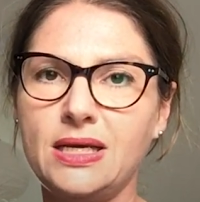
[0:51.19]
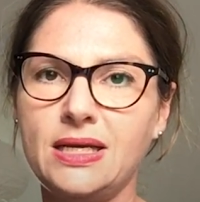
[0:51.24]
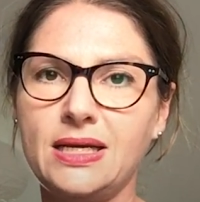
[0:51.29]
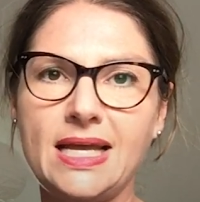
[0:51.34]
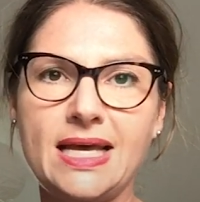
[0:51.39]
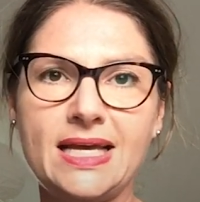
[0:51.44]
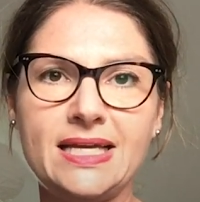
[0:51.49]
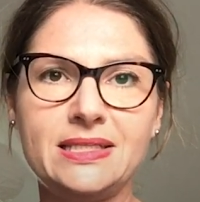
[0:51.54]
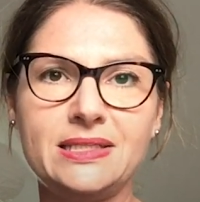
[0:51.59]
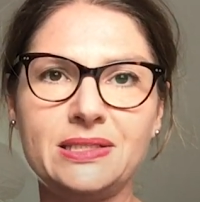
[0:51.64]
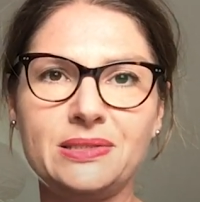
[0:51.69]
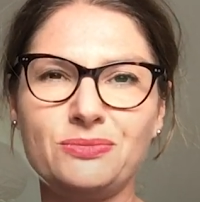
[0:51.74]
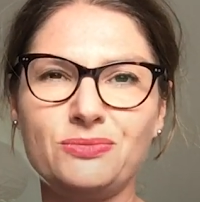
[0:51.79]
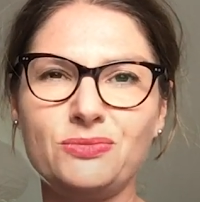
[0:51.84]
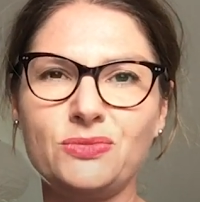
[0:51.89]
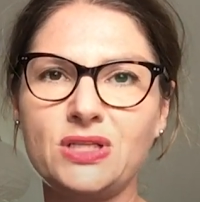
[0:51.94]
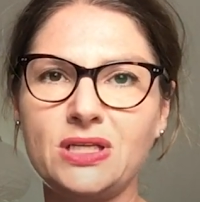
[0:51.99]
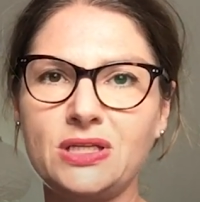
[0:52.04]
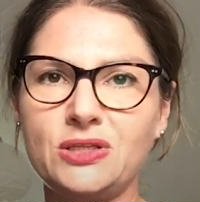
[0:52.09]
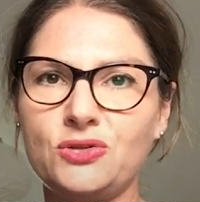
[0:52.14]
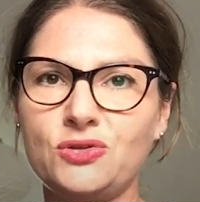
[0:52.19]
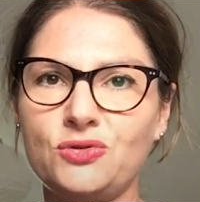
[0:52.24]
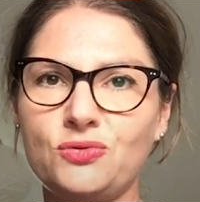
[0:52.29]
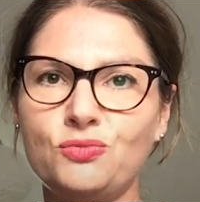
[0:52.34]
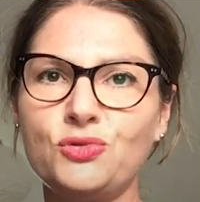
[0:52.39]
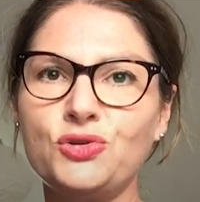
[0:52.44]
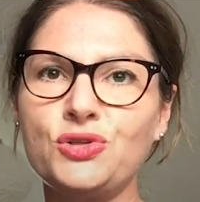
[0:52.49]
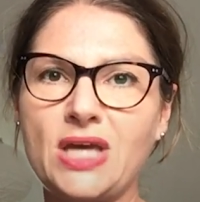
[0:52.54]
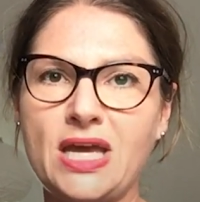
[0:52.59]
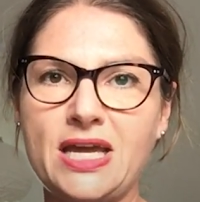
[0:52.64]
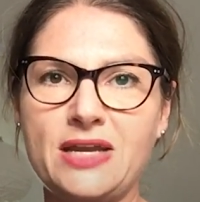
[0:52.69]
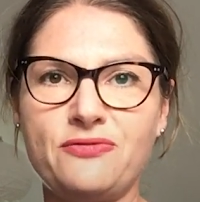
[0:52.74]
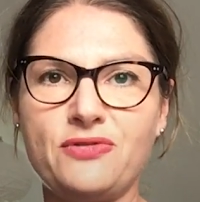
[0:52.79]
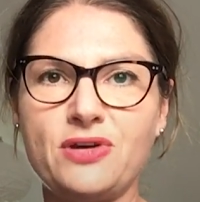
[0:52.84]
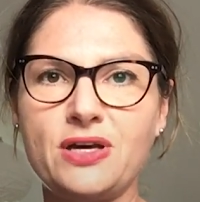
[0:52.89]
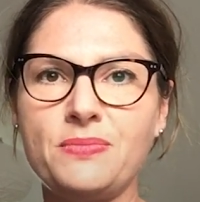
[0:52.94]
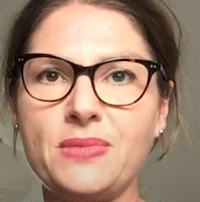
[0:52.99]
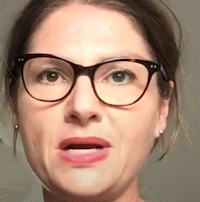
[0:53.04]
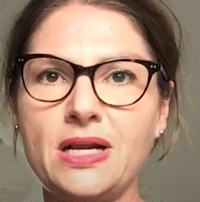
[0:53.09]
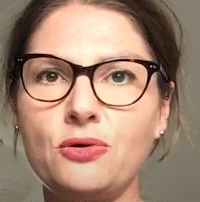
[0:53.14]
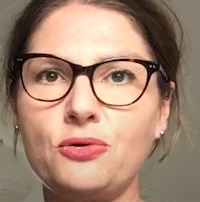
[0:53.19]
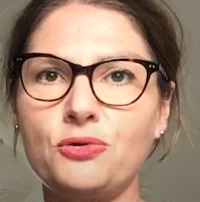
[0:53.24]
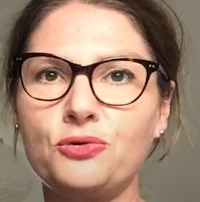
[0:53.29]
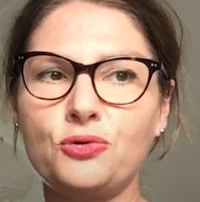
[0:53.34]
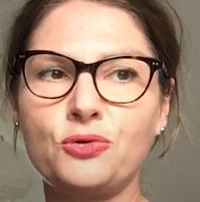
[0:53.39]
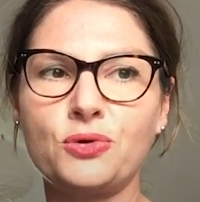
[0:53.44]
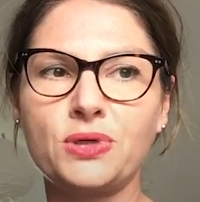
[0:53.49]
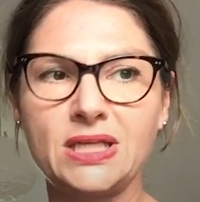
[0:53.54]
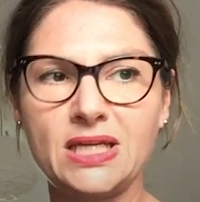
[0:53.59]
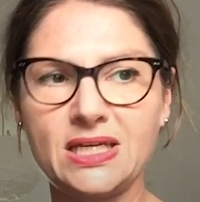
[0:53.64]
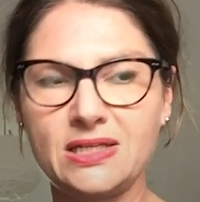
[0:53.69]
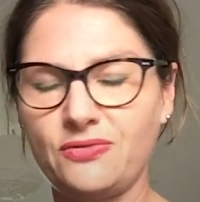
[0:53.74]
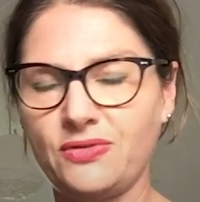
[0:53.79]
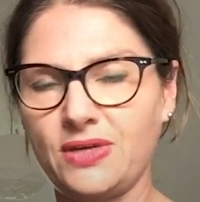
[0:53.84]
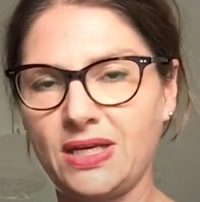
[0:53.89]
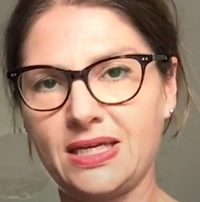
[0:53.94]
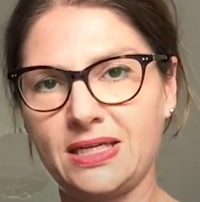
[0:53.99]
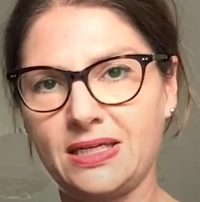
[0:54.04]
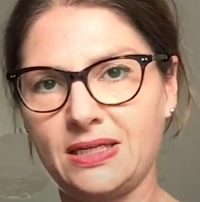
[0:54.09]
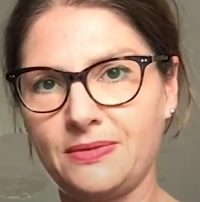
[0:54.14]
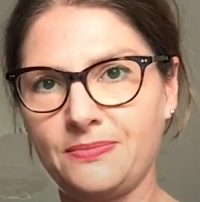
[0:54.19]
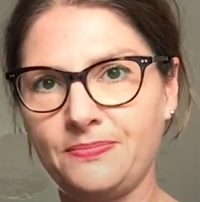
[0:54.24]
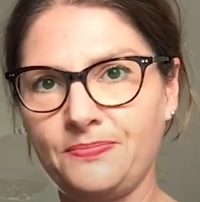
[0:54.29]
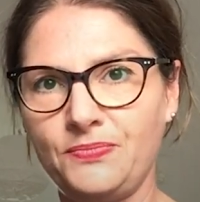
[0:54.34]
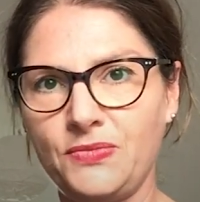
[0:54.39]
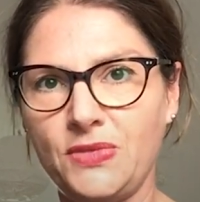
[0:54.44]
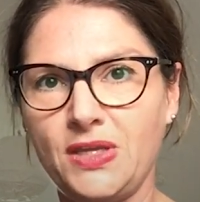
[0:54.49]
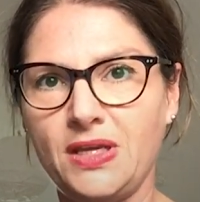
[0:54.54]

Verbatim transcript: leisten, das muss einfach mal honoriert werden.